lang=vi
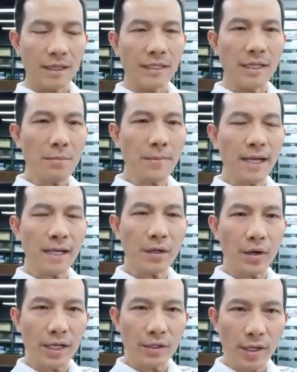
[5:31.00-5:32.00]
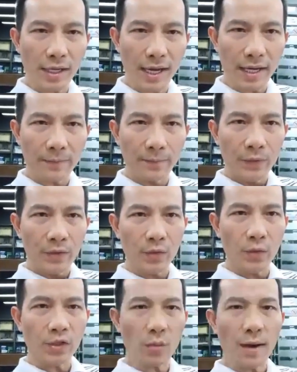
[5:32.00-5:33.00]
định nhấc máy lên gọi điện cho khách hàng,
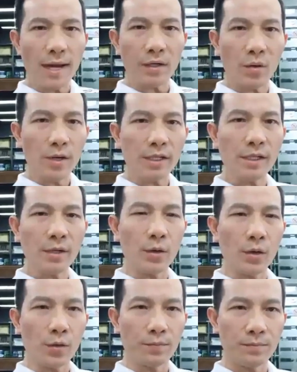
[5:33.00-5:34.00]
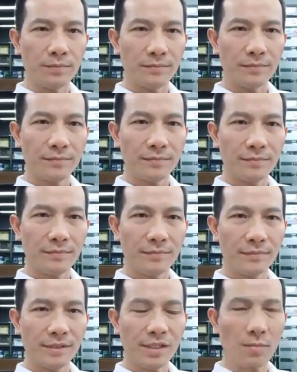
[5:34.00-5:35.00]
rồi trong bạn có một sự hồi hộp.
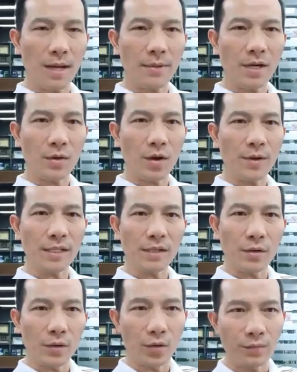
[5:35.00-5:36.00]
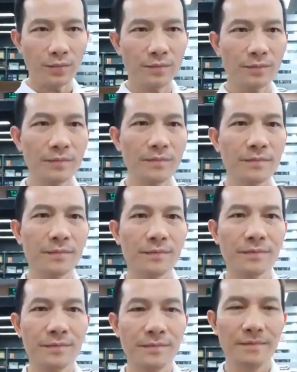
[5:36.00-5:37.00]
Trong bạn bắt đầu có một sự hồi hộp
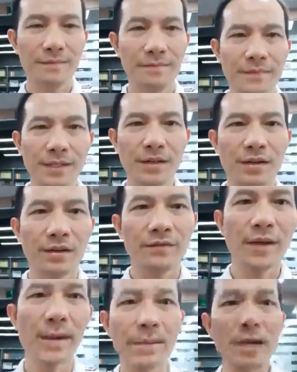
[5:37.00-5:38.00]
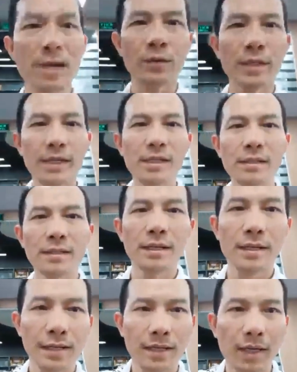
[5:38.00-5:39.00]
rồi, và bạn bắt đầu thấy
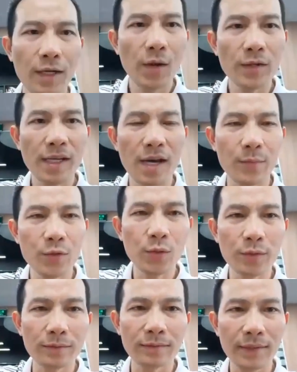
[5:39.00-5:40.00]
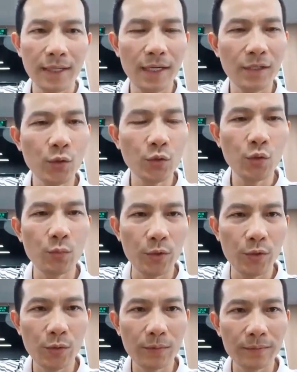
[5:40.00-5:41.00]
hơi lo sợ một chút, hơi run run
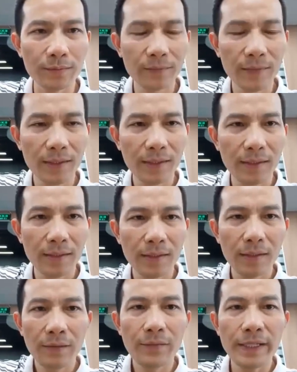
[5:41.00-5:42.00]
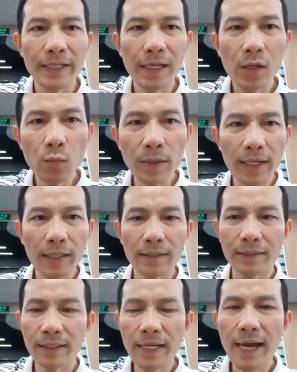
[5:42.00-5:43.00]
một chút. Vậy thì cái lúc
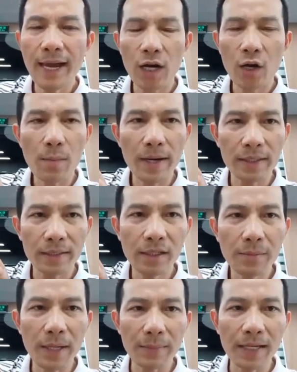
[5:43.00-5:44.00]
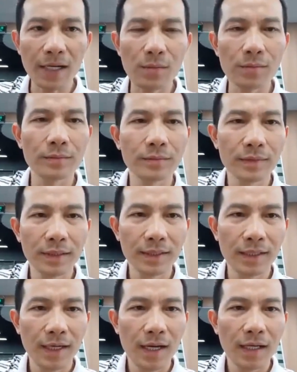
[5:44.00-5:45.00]
đấy khách hàng có mặt trước mặt bạn không?
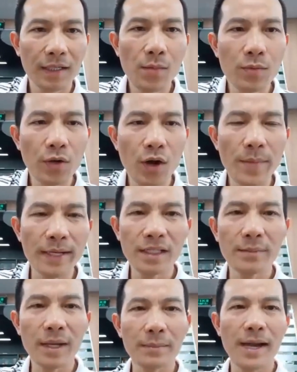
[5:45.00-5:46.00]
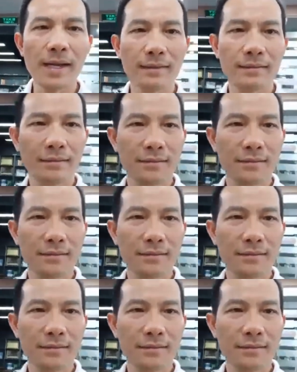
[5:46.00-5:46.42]
Không có mặt trước mặt bạn.